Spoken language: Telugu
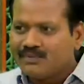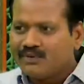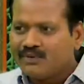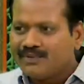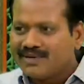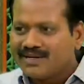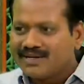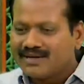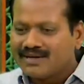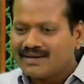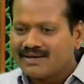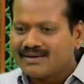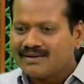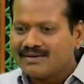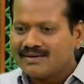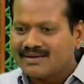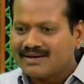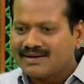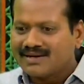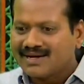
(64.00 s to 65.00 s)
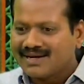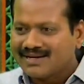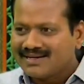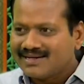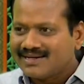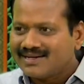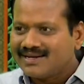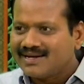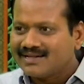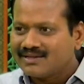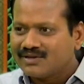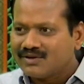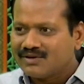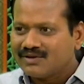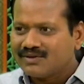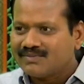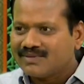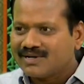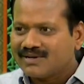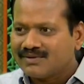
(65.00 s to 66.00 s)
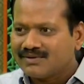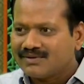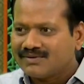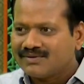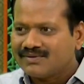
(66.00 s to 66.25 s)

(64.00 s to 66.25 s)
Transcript: భూమి మీద ఖనిజ జాతిలో మనం